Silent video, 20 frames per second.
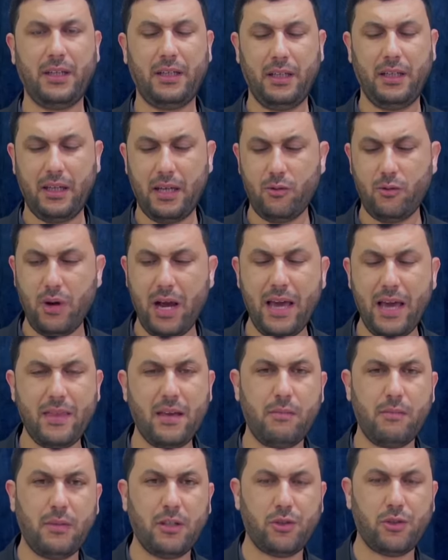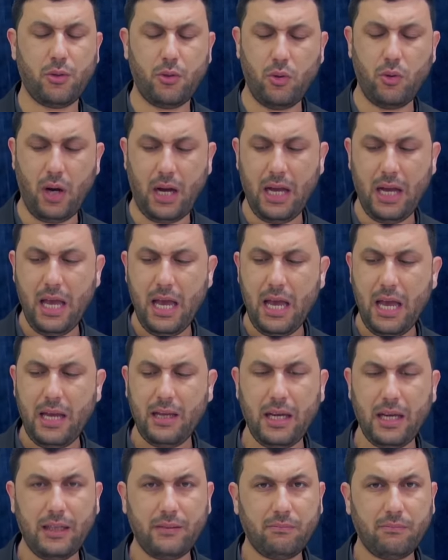لأن هذا المشروع
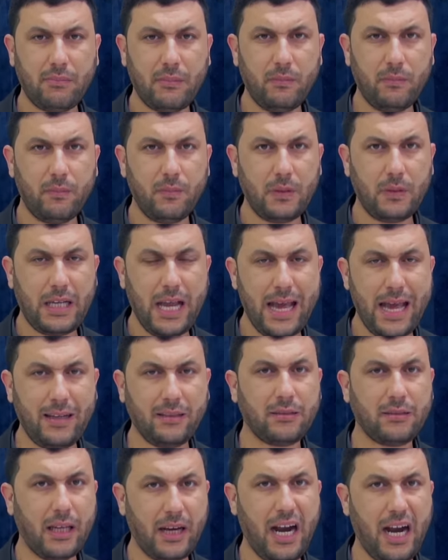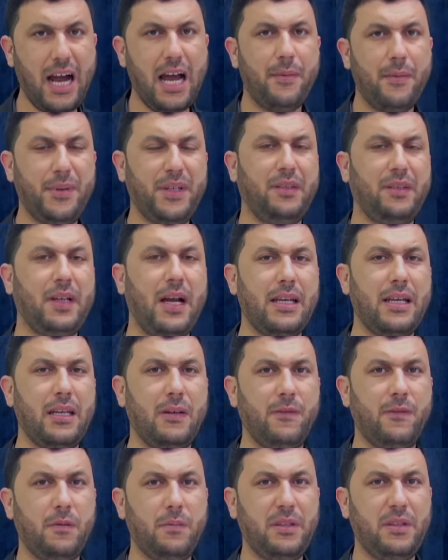كانت ترعاه بريطانيا
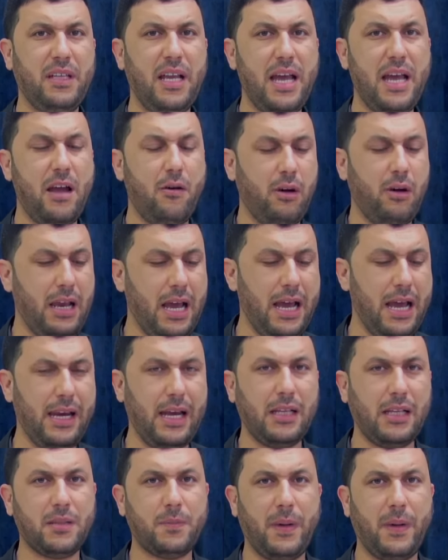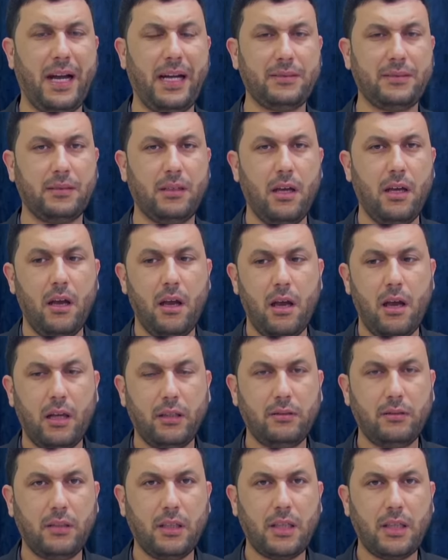في البداية والآن أصبحت
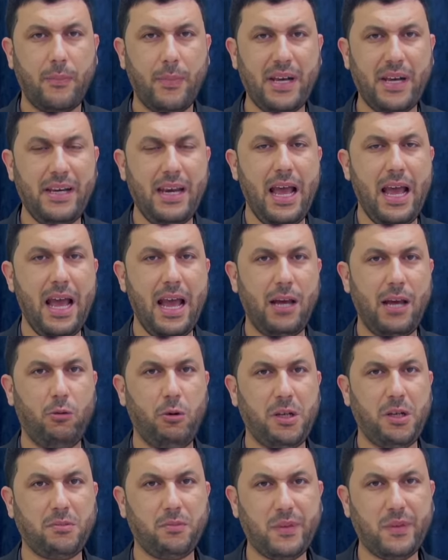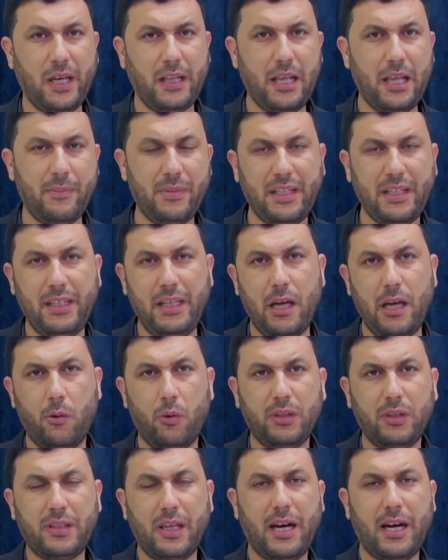تتبناها الولايات المتحدة الأمريكية
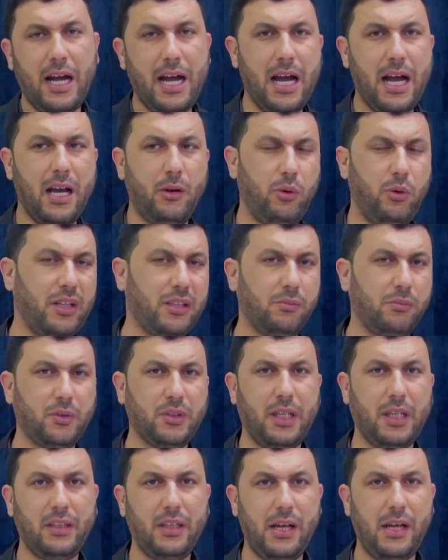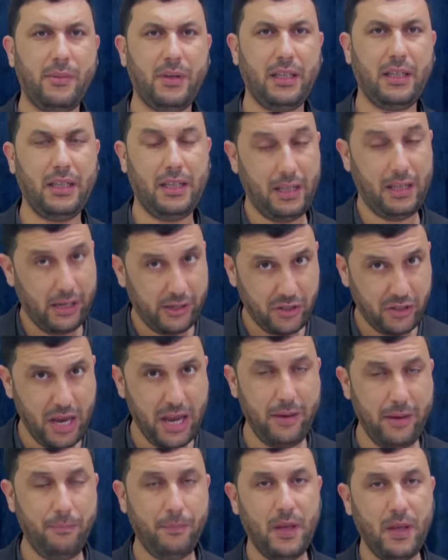وترعاها الولايات المتحدة الأمريكية إلى
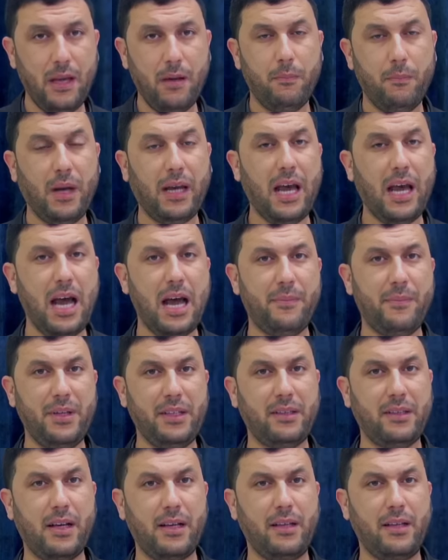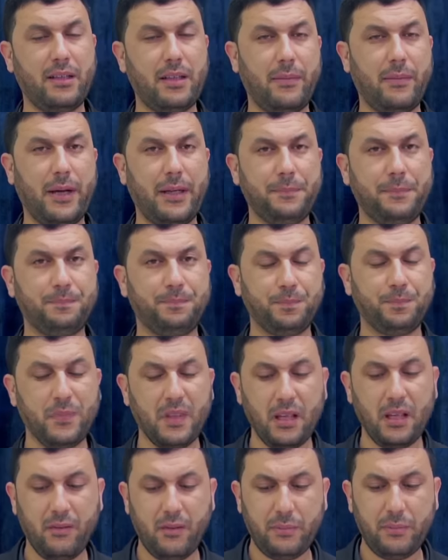جانب بقاء بريطانيا طبعا
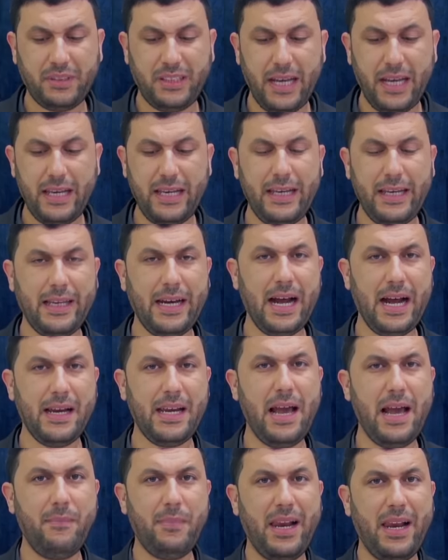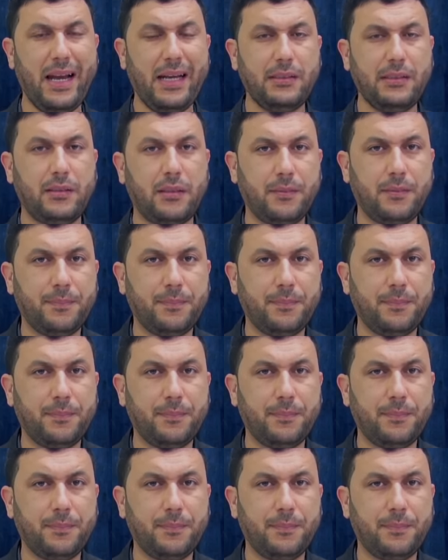بالتالي إيران أبلغت